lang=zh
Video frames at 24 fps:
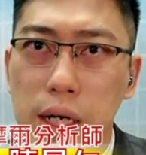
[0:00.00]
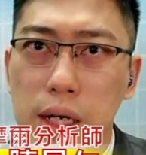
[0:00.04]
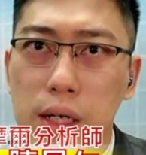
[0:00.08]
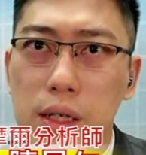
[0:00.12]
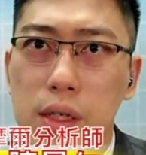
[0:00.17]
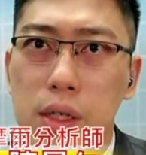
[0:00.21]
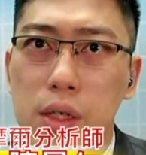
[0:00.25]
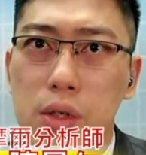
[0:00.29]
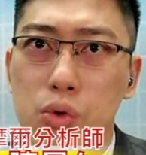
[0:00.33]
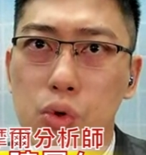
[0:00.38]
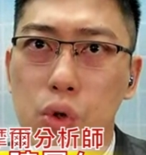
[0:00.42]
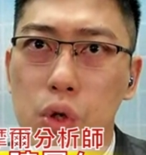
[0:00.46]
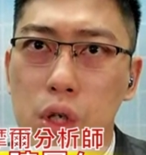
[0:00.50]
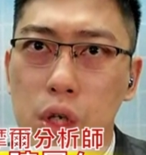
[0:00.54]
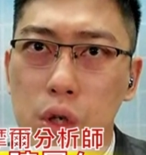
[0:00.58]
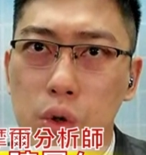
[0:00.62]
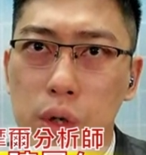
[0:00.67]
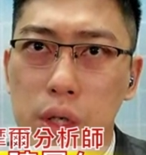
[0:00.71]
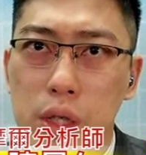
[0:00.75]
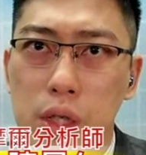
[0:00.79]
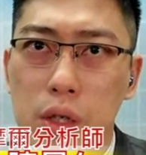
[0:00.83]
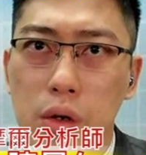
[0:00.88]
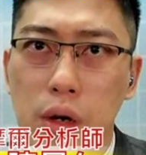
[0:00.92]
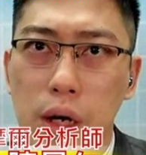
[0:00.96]
那国科
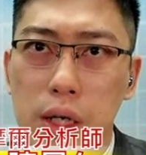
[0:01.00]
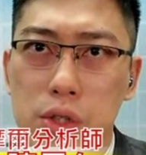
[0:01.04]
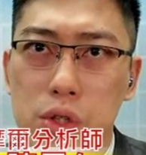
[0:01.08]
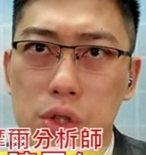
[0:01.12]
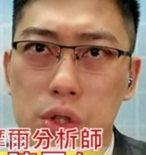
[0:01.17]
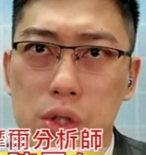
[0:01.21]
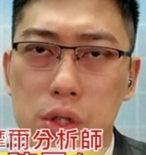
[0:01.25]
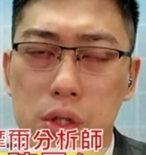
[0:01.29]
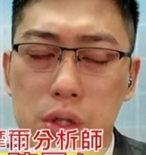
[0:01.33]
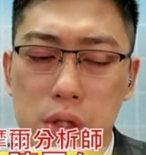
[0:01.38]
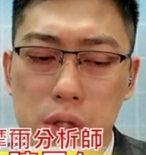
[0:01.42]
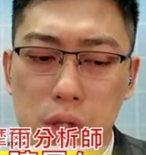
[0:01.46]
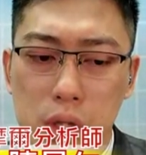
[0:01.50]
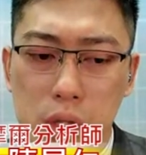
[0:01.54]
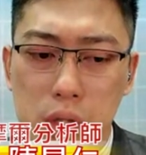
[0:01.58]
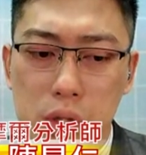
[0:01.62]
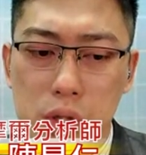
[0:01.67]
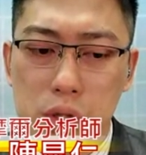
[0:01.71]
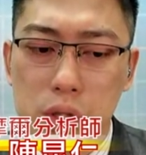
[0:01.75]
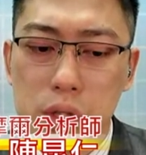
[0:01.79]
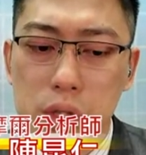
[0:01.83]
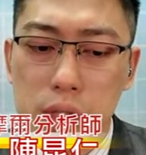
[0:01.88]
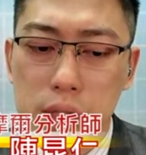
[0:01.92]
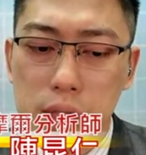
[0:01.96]
委的话是那
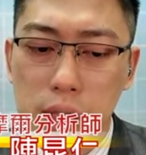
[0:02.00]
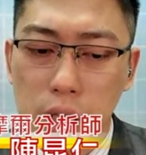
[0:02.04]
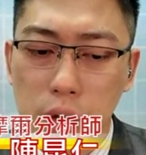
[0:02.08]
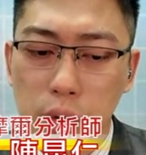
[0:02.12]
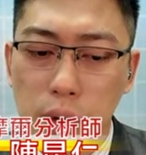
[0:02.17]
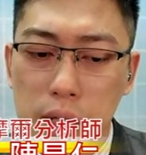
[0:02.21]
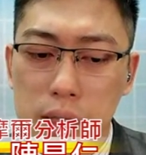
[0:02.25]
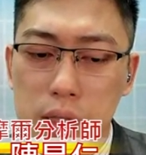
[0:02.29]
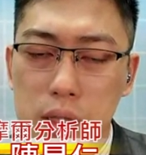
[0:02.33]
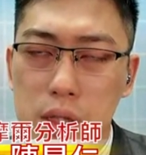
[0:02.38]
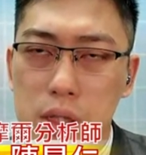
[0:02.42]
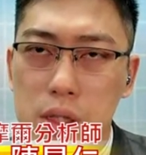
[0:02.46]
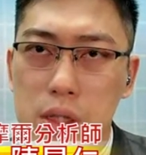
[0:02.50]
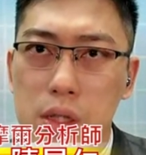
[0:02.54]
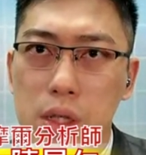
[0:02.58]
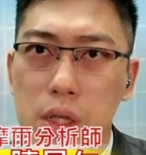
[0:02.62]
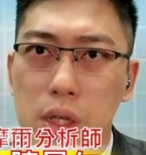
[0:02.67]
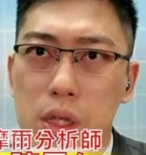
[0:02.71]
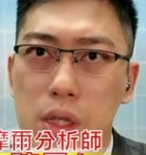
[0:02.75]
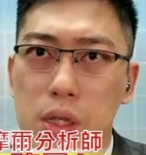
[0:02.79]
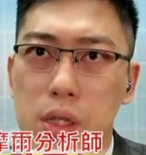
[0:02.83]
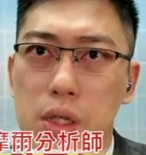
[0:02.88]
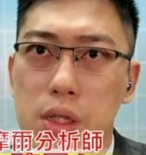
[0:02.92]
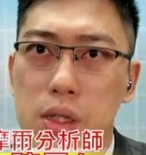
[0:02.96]
个世星 KY 的
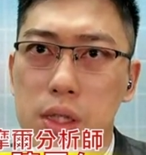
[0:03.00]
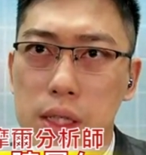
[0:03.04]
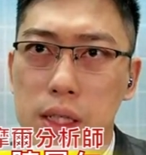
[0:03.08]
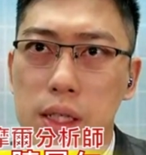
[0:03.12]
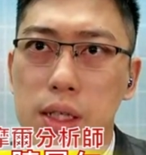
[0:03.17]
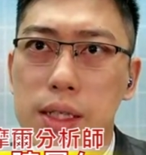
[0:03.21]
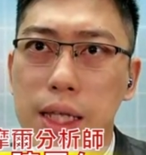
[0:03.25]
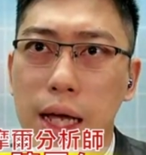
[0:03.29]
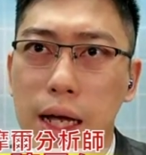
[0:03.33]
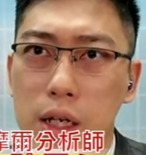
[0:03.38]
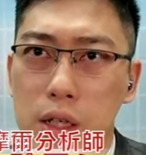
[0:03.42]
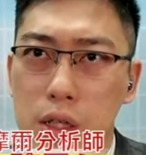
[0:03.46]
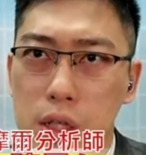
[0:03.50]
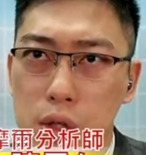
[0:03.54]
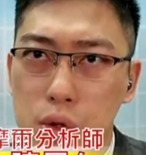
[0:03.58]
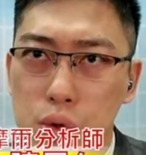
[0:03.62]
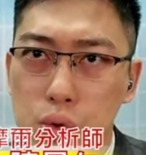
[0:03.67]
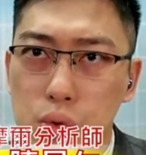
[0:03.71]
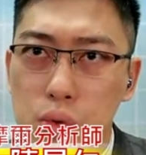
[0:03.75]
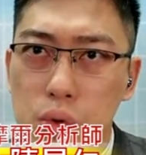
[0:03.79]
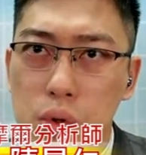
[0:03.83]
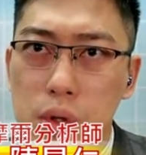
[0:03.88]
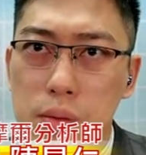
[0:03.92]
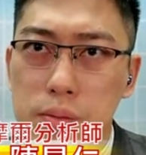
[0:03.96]
那个第二大客
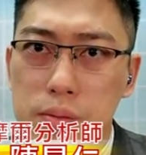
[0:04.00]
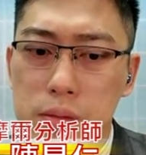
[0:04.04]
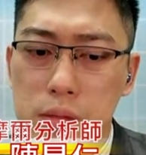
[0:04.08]
户。